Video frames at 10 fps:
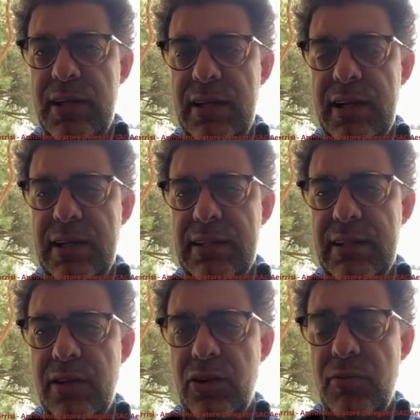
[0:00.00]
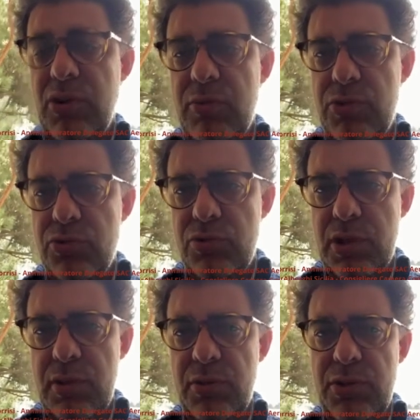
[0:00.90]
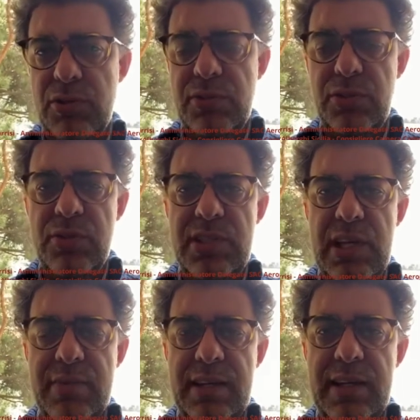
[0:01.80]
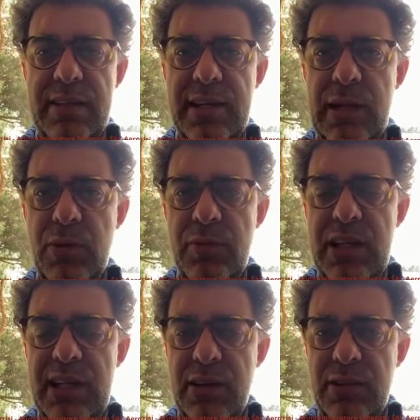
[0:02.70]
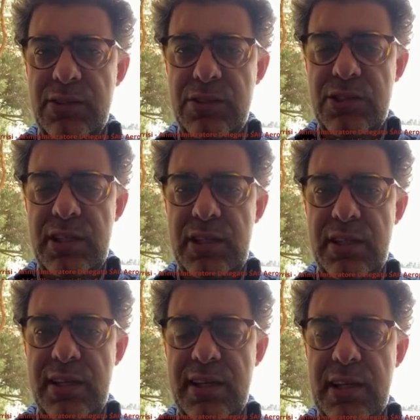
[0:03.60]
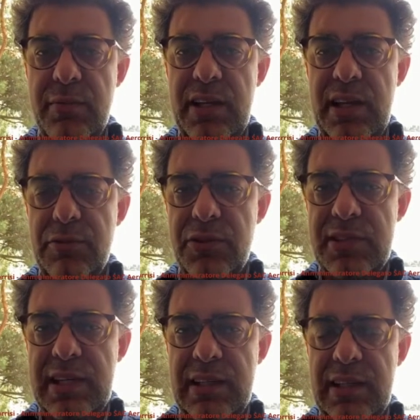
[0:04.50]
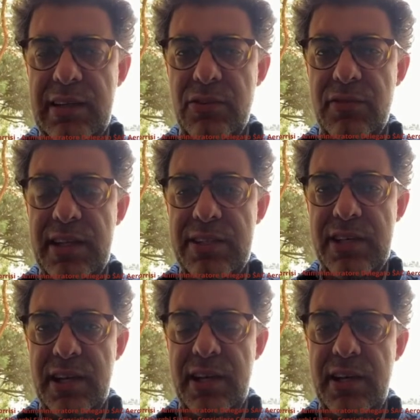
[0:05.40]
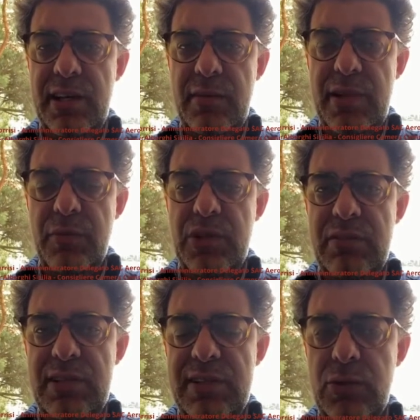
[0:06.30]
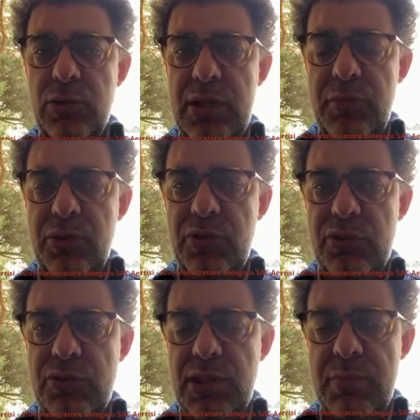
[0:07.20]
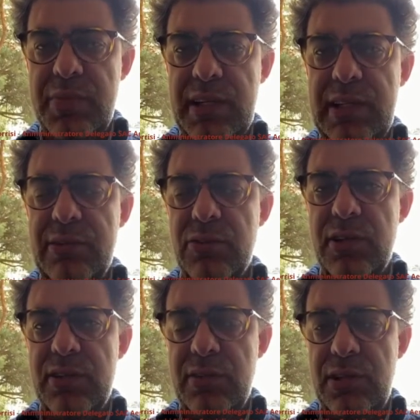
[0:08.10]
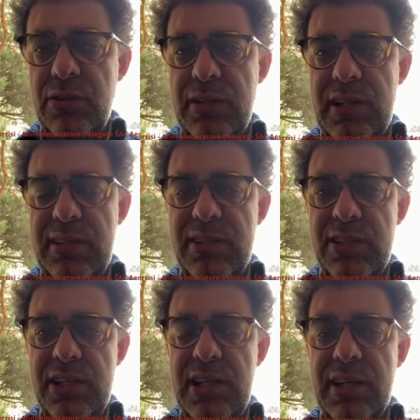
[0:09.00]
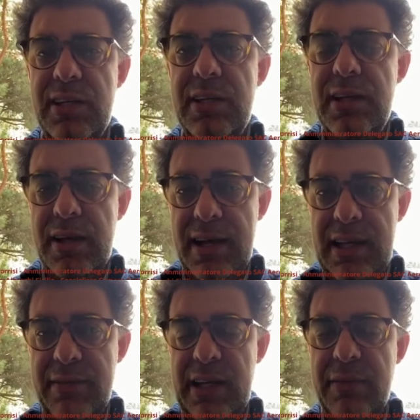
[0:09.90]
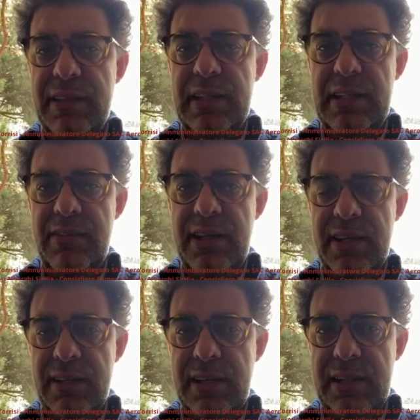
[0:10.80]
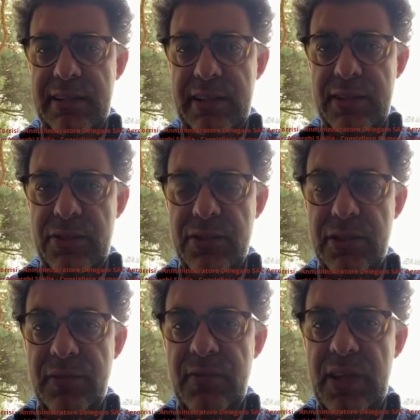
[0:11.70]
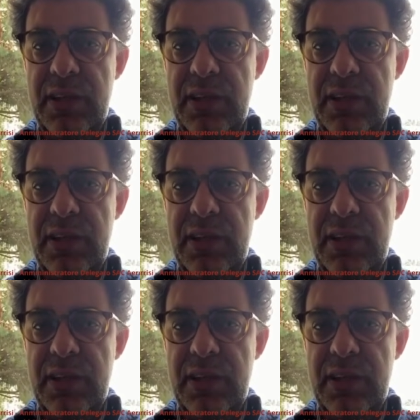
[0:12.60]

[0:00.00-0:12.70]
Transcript: da Catania a Roma, come è giusto che in questo momento sia, per garantire la mobilità a quei soggetti che anche in maniera forzata devono viaggiare per motivi di salute piuttosto che perché devono ritornare in Sicilia, anche perché mandati via da altre nazioni.